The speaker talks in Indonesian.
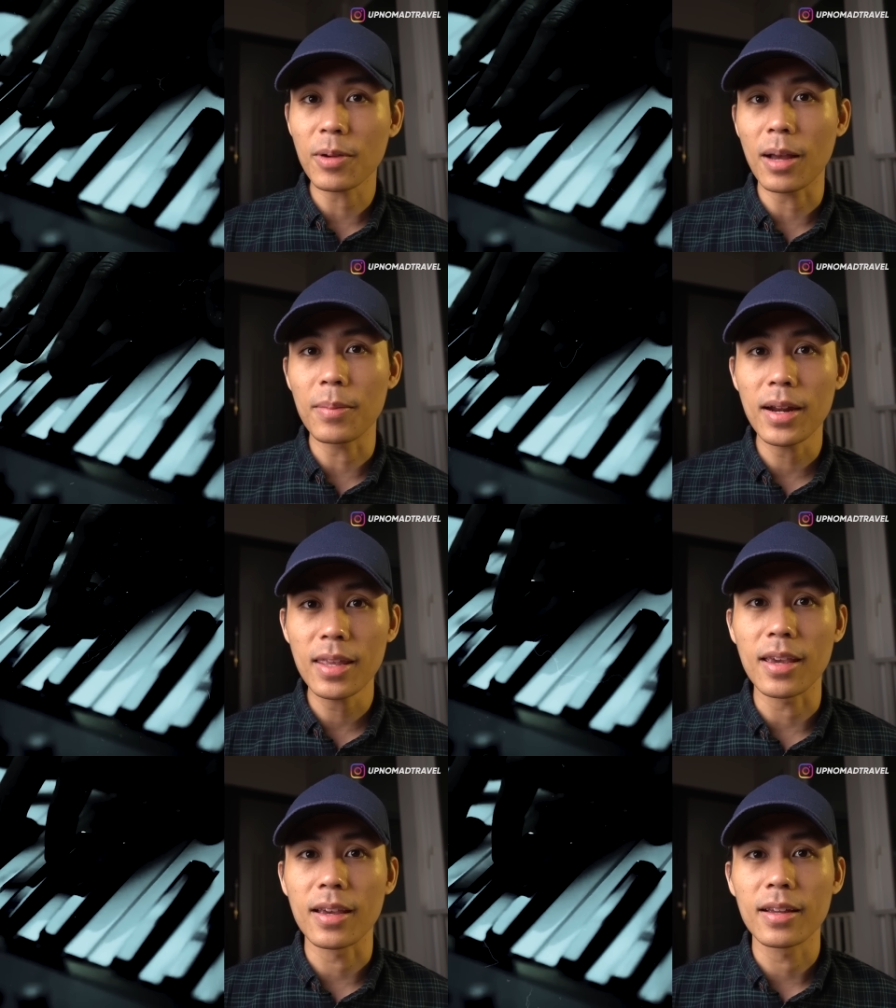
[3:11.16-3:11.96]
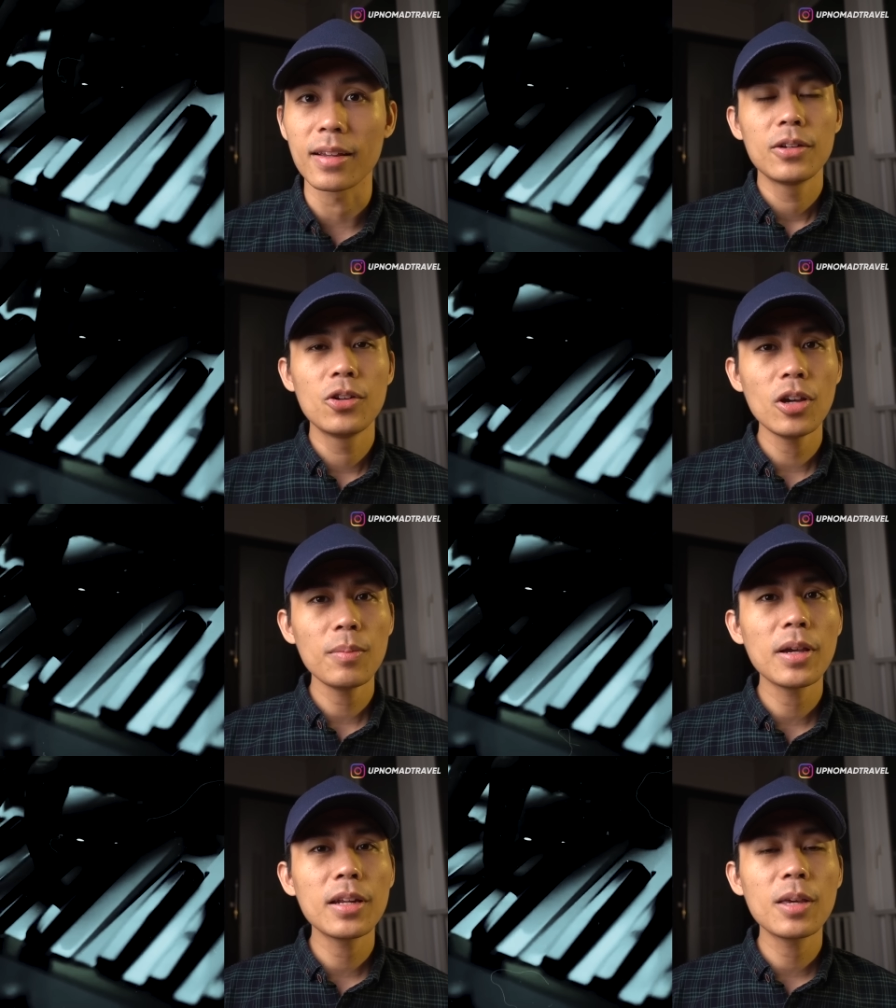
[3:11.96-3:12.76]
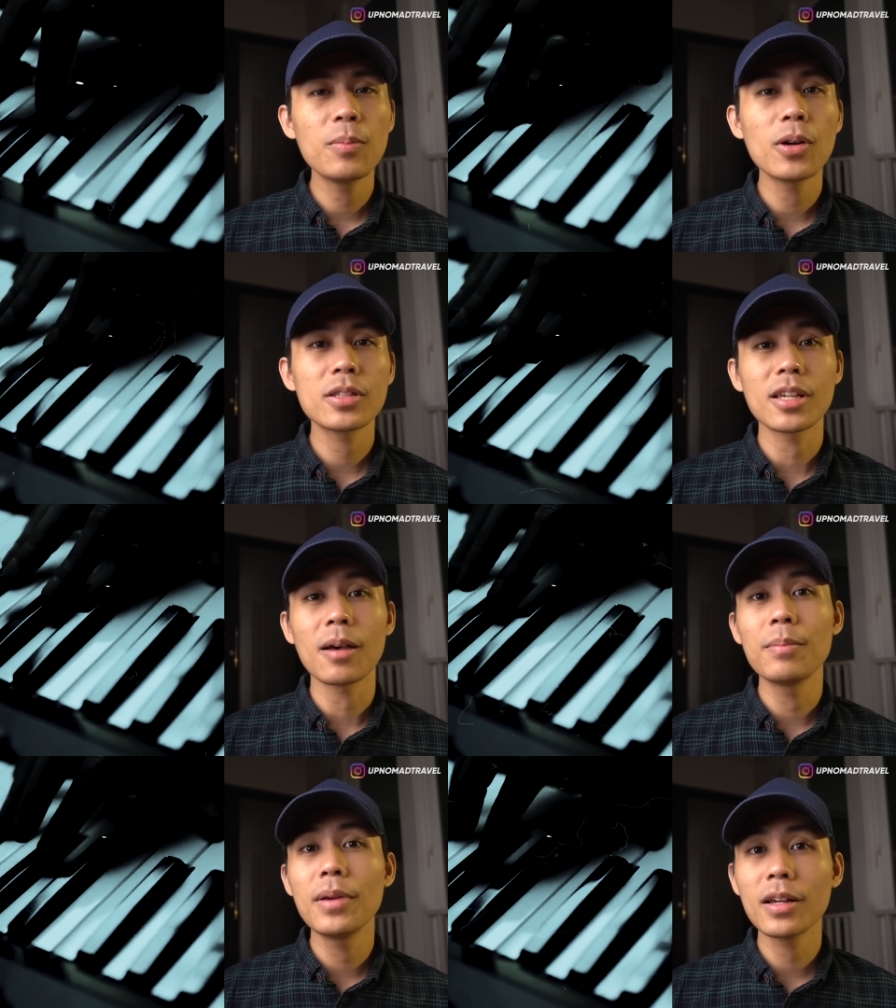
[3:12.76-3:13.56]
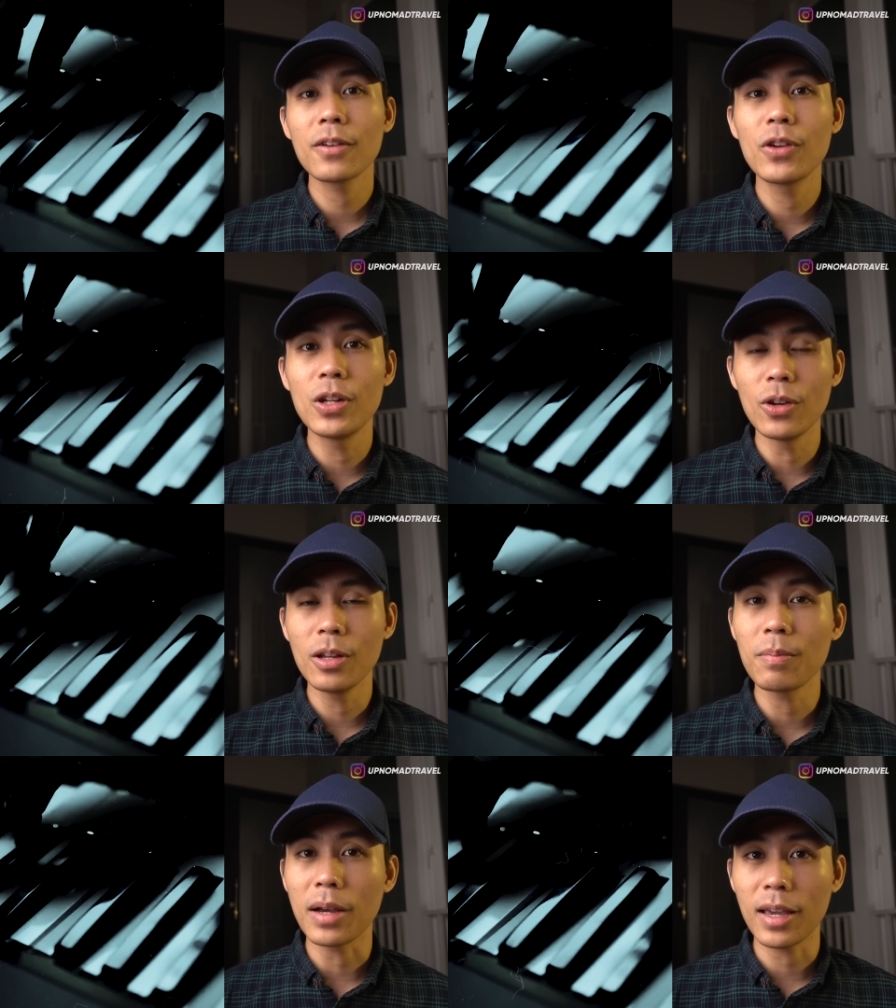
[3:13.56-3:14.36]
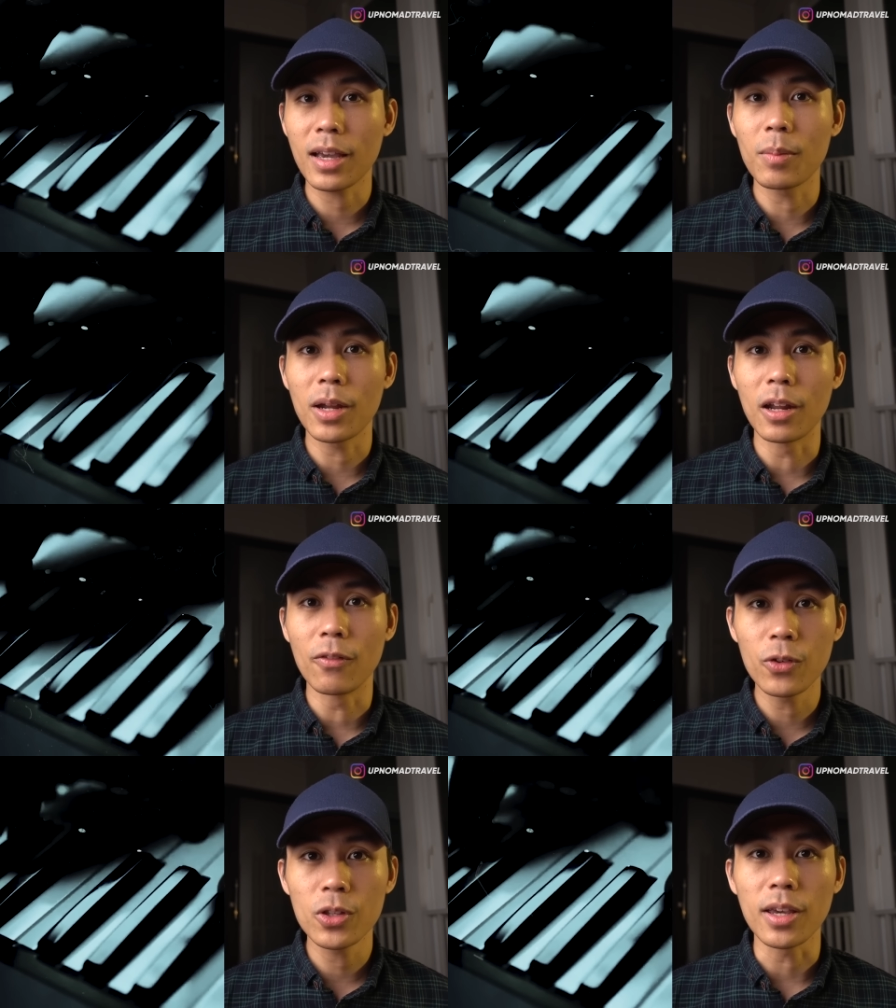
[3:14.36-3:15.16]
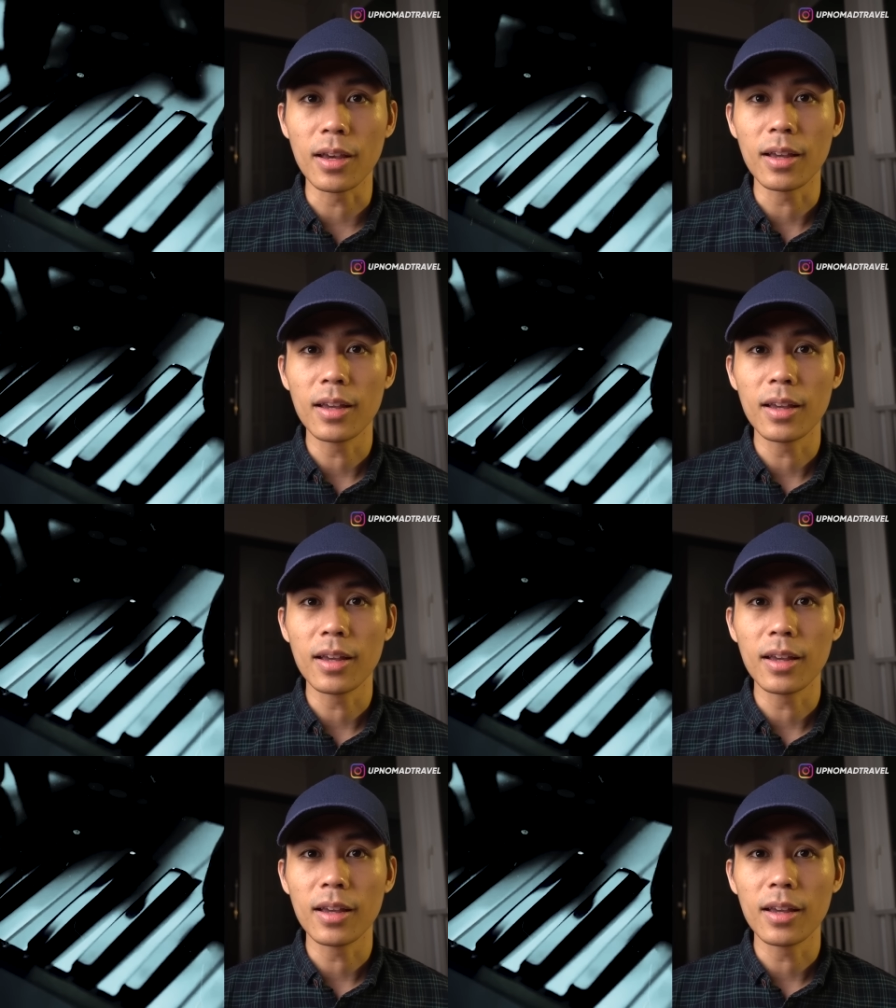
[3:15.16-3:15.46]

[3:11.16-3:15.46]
kamarnya, Doi main keyboard sambil ngevideoin pakai kamera handphonenya.